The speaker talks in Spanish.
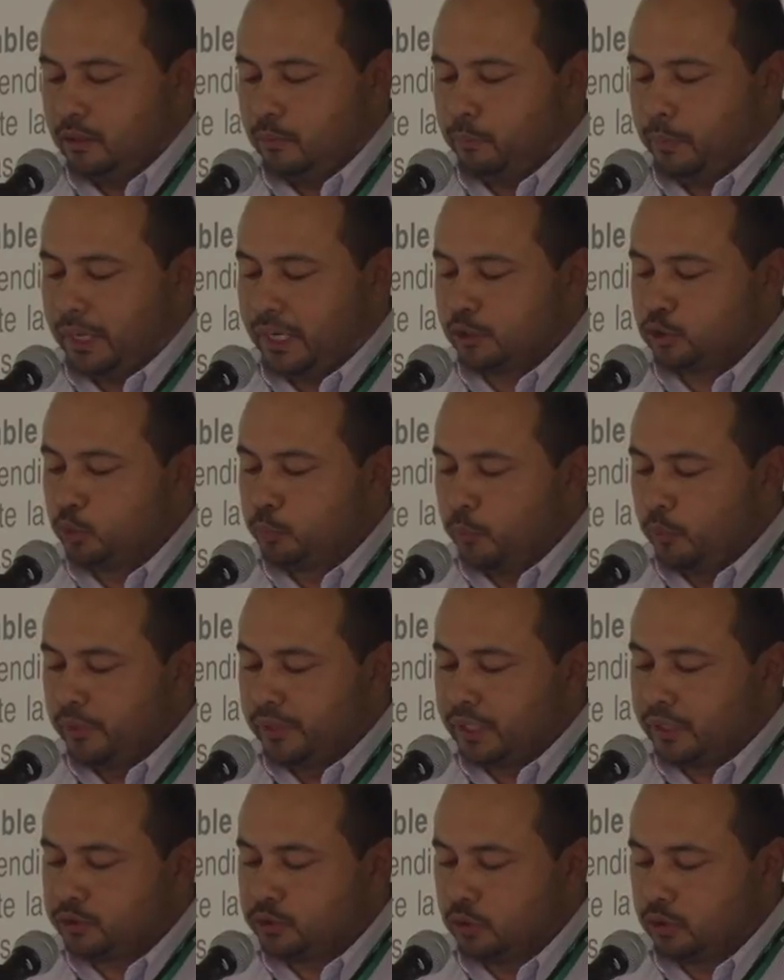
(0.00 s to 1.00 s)
para su
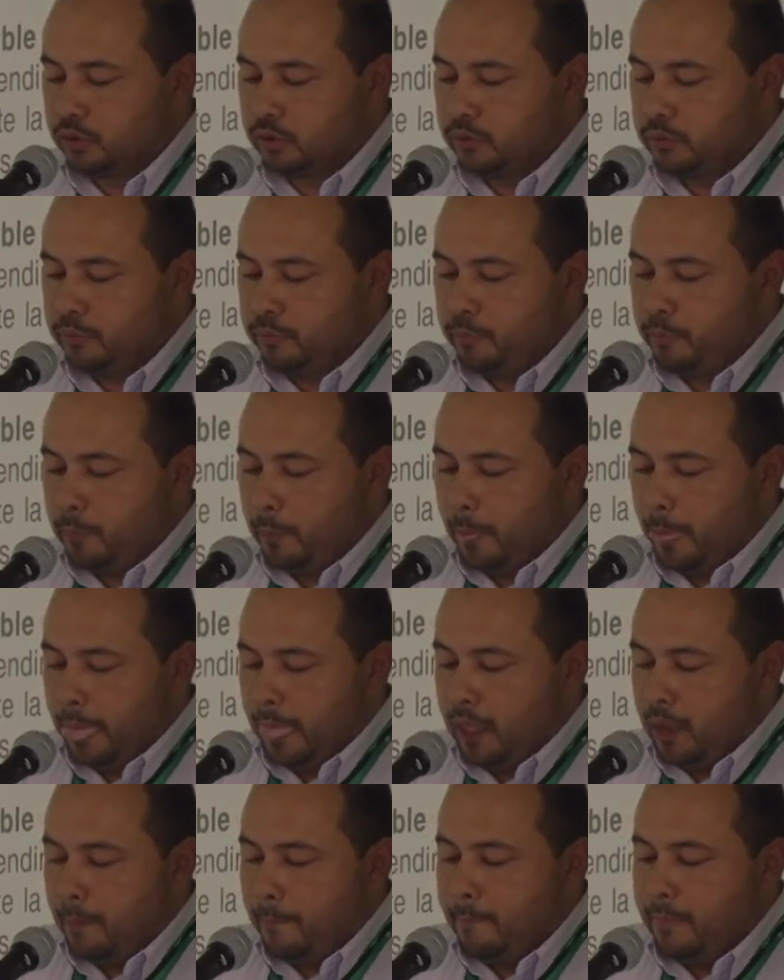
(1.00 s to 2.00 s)
publicación,
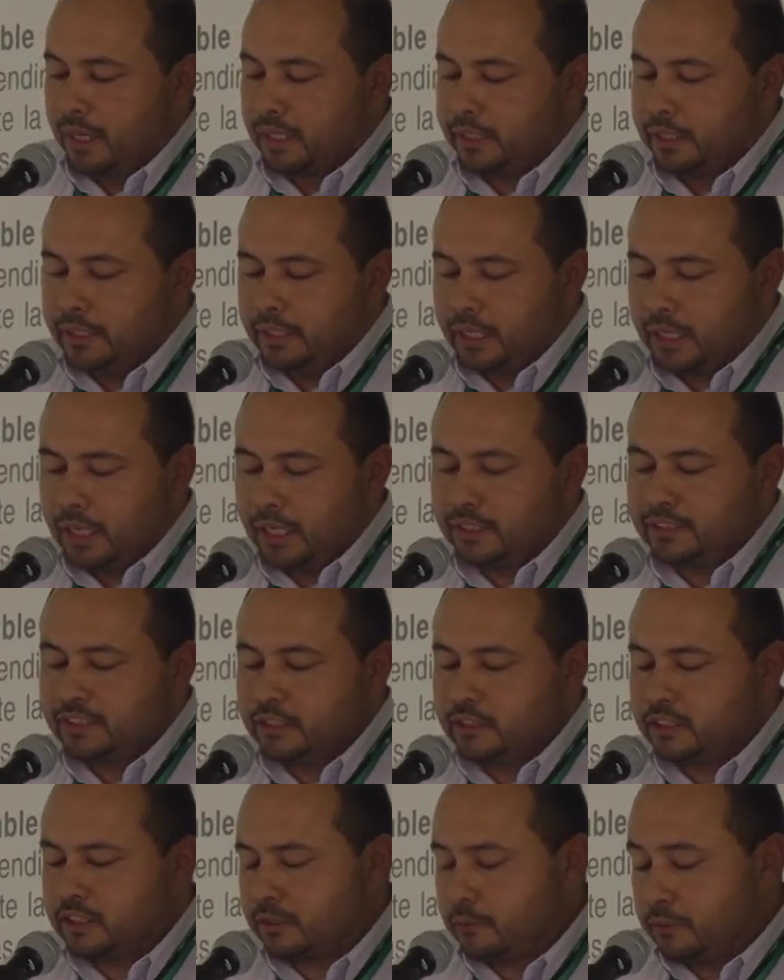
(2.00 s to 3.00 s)
marginarán
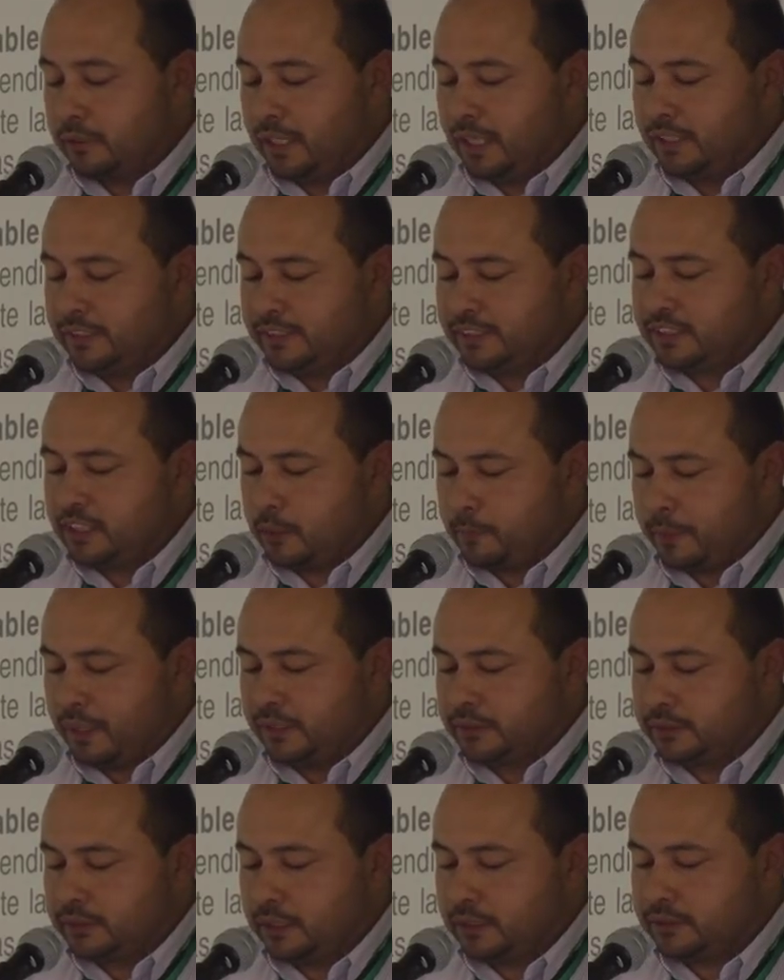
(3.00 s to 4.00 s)
las,
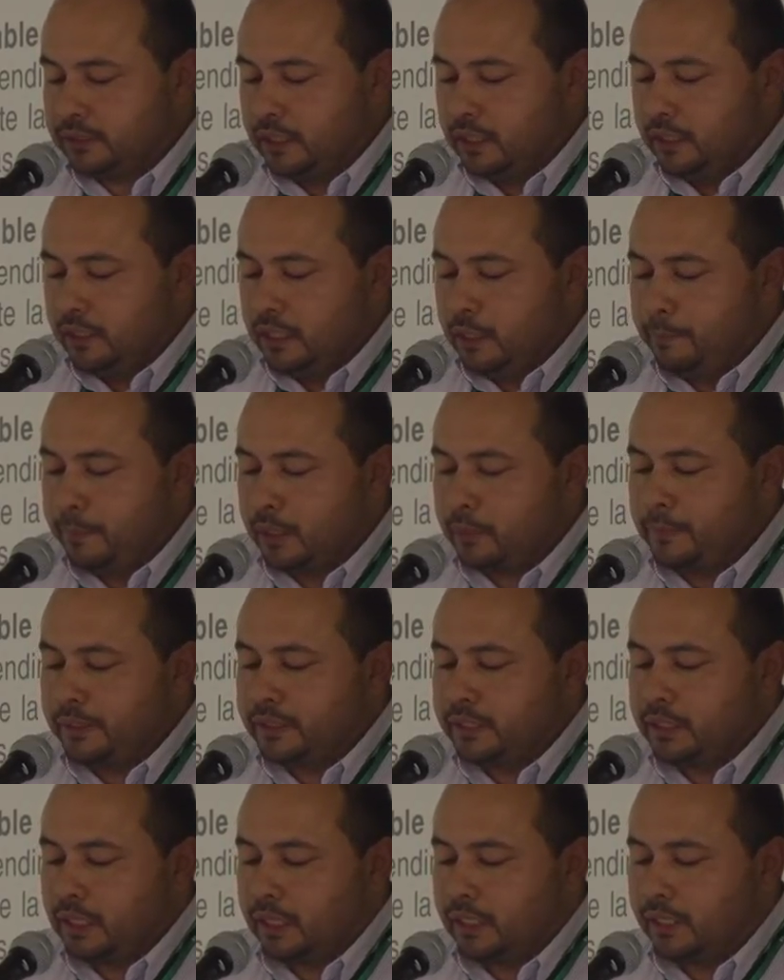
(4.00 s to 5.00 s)
discrepancias y
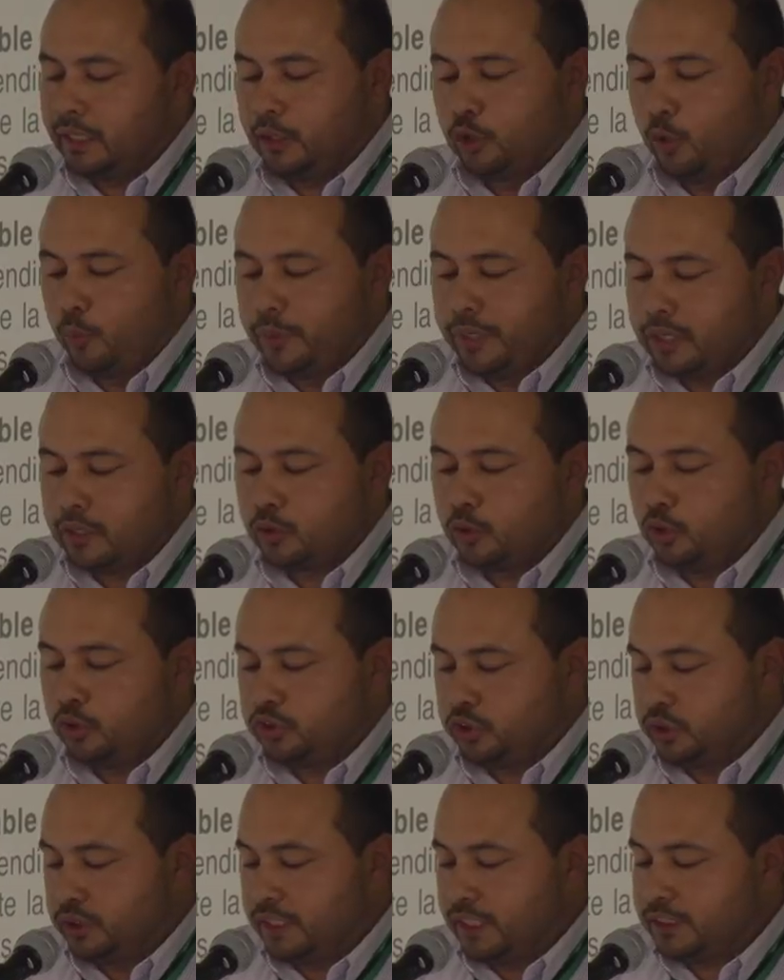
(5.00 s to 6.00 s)
permitirán que el gobierno y
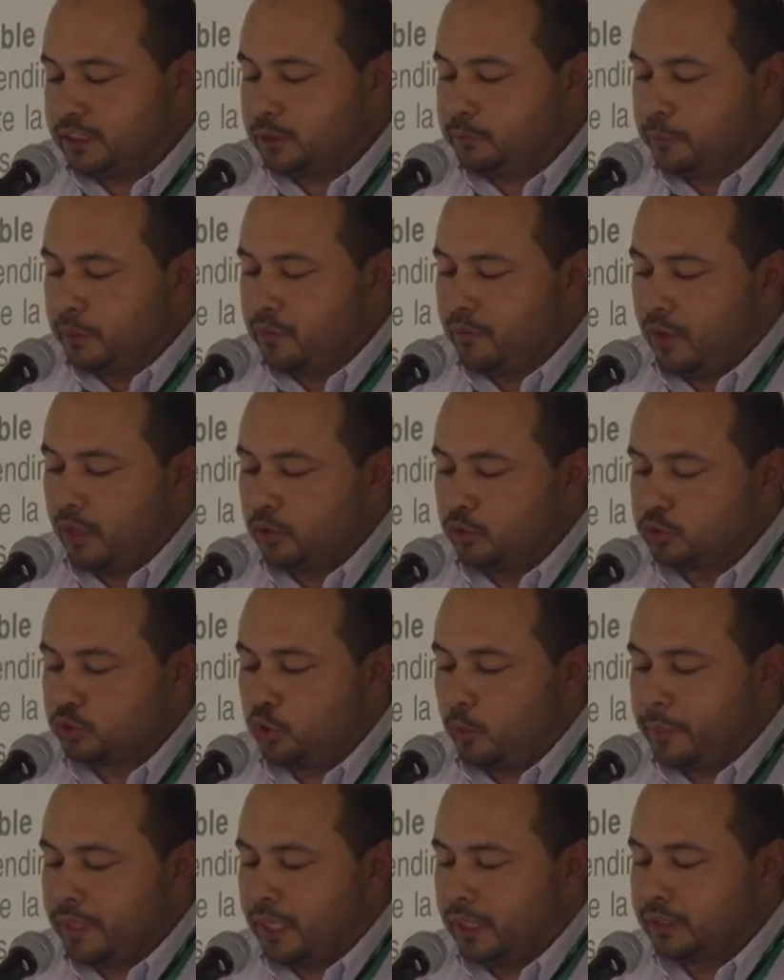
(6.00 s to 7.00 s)
los intereses privados
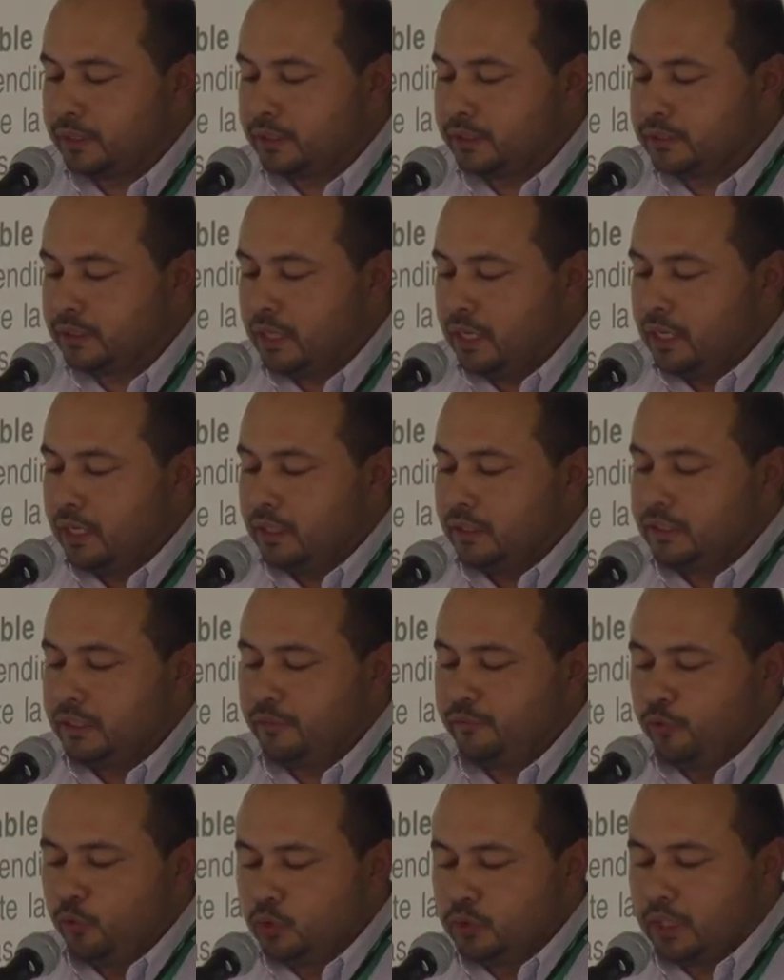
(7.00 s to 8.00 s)
dominantes
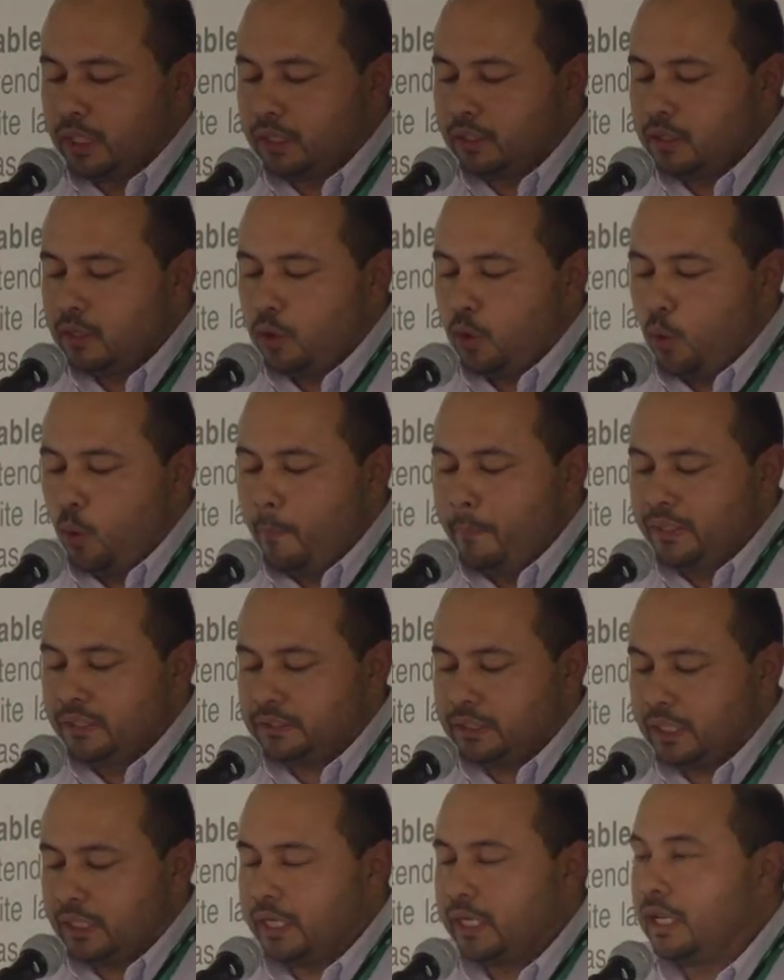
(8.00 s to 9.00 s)
difundan un
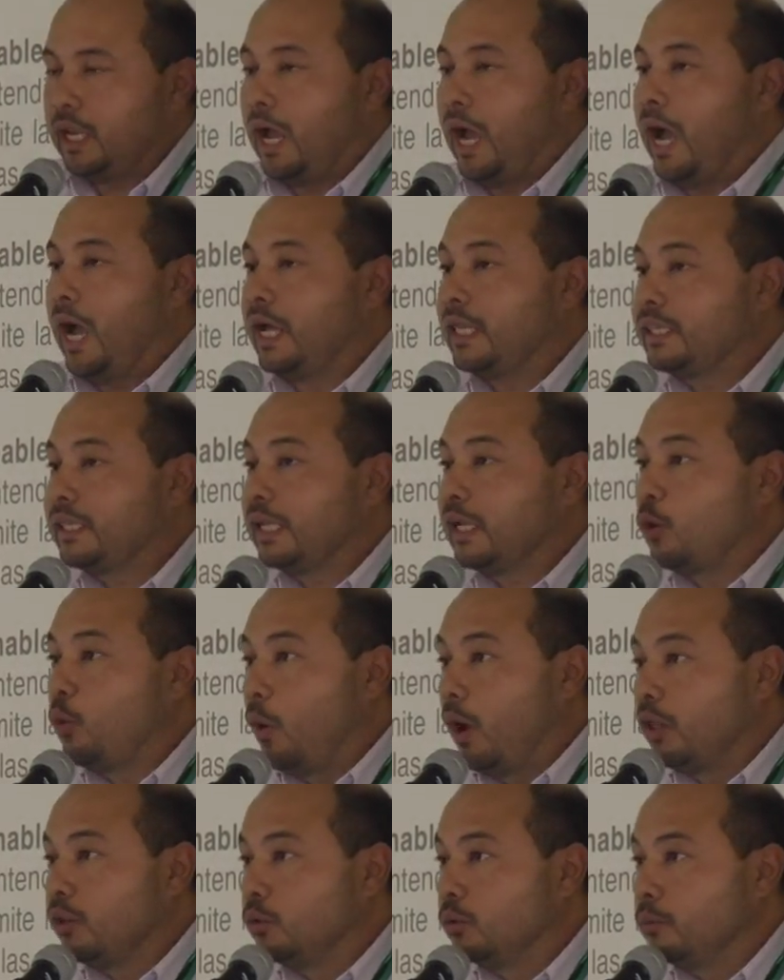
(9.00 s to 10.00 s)
mensaje
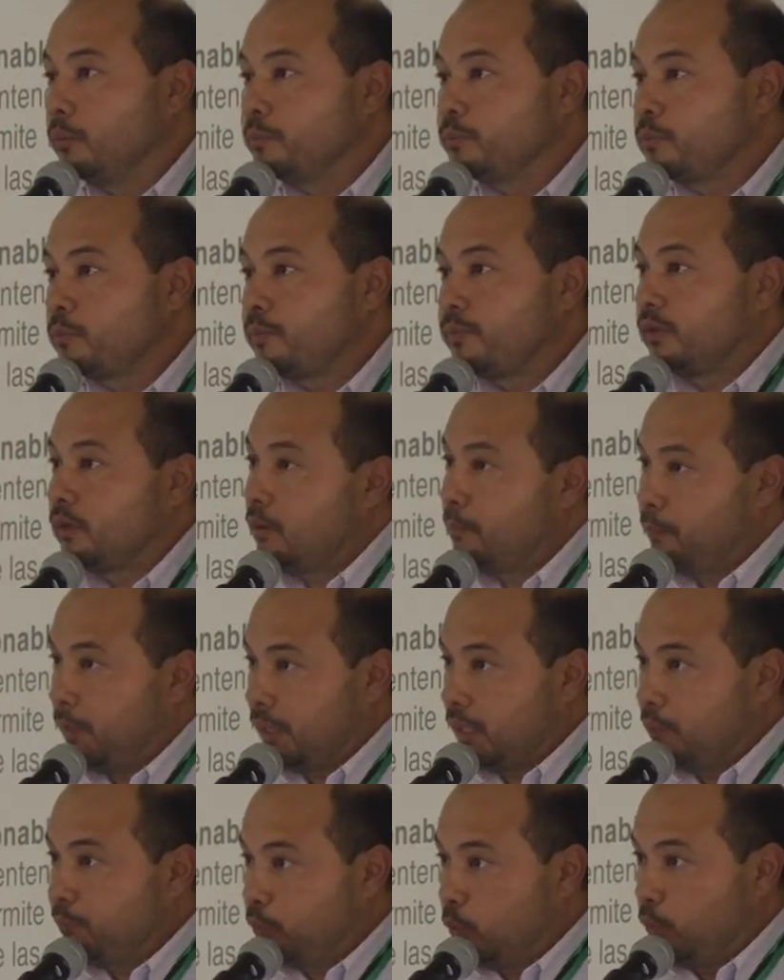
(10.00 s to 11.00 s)
adecuado
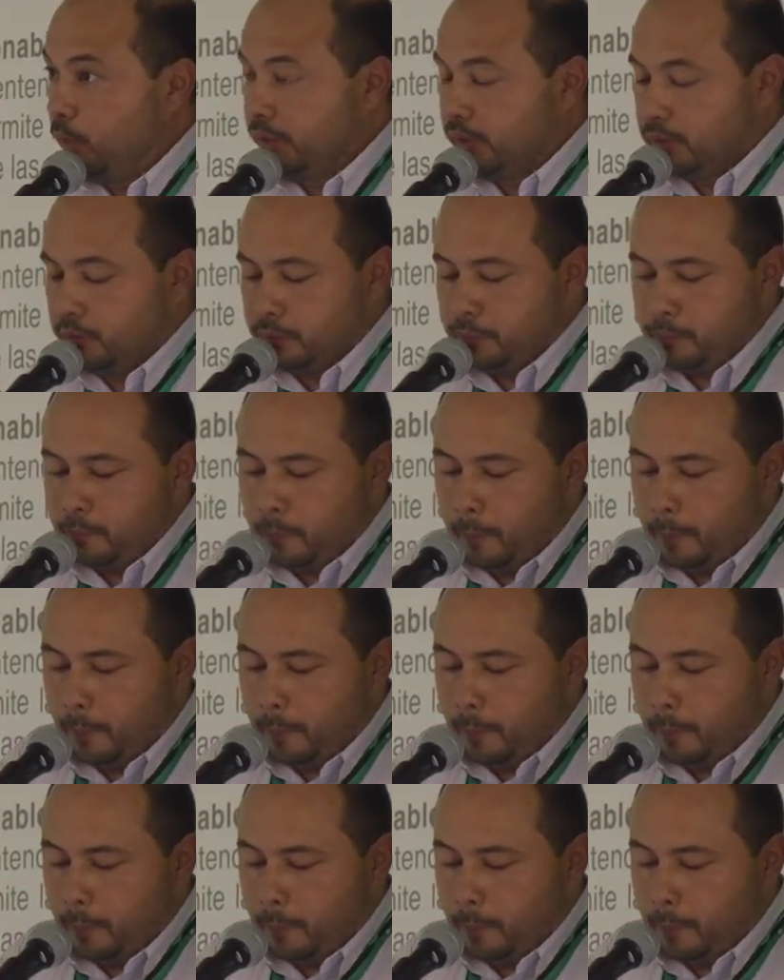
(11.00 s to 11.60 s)
para el público.